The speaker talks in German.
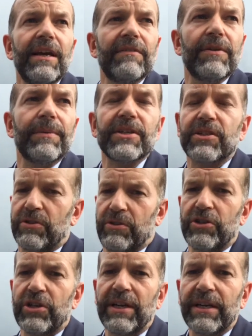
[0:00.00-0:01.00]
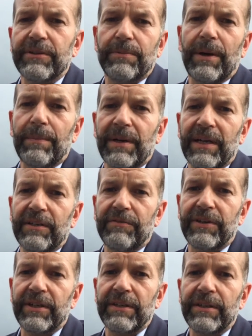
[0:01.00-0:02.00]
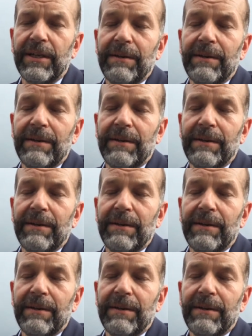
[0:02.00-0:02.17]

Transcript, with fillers: wie man es in Deutschland eigentlich überhaupt gar nicht findet.